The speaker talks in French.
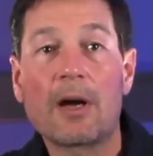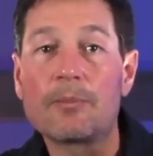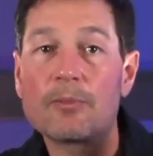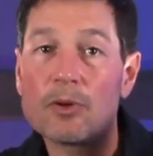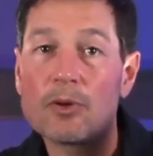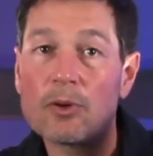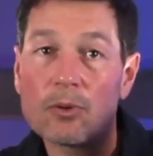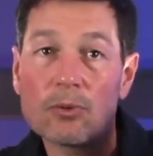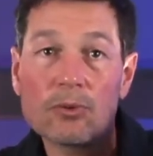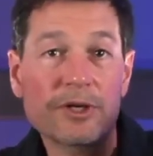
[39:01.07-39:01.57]
par
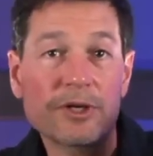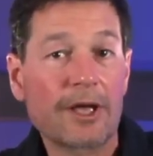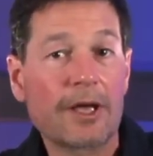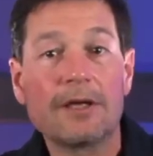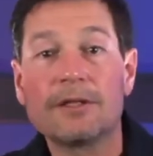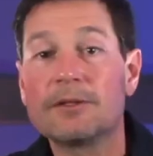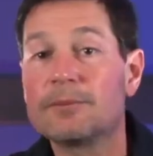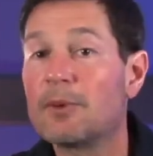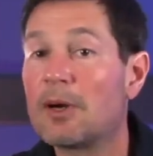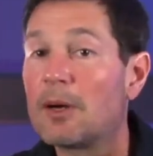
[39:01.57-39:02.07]
rapport au
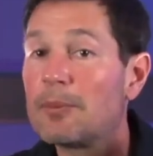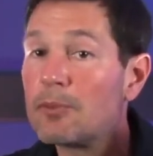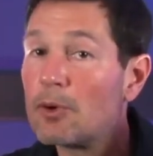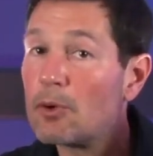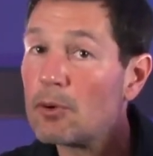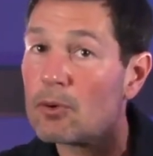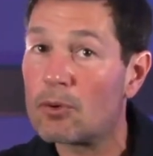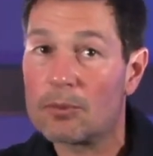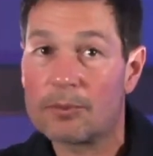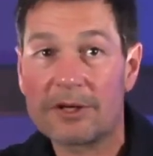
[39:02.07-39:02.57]
gate, par
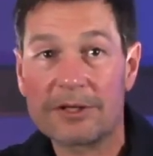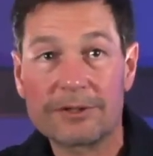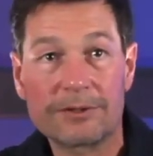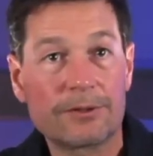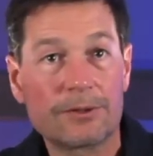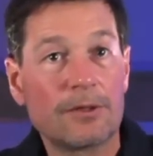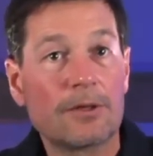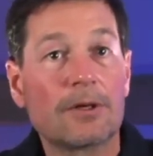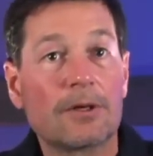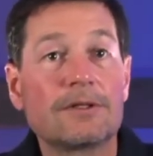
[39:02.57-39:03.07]
rapport au
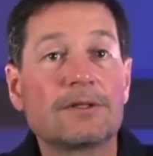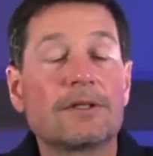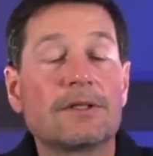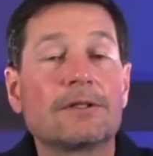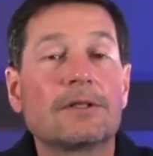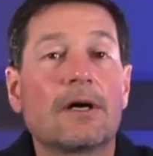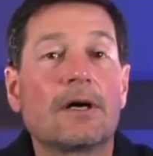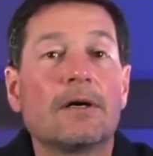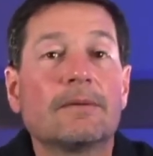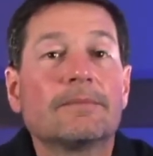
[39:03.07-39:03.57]
compresseur,
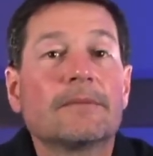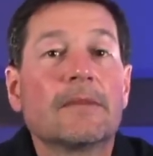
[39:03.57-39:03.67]
etc.